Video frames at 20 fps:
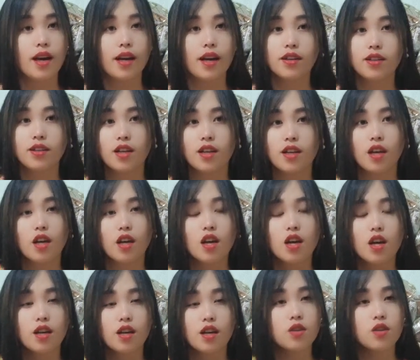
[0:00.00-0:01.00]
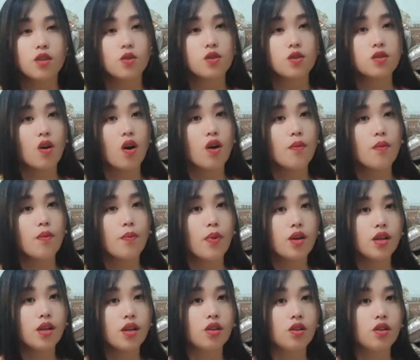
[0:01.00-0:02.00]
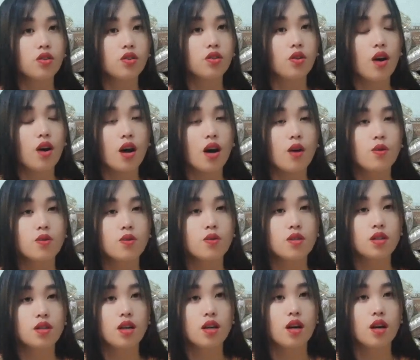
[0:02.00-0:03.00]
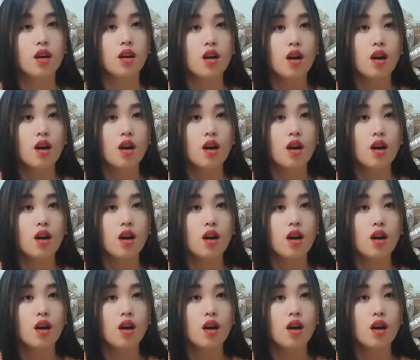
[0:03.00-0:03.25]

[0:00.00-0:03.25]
hành nó chạy nên giờ cho ở bỏ lên nó cho hậu xí nè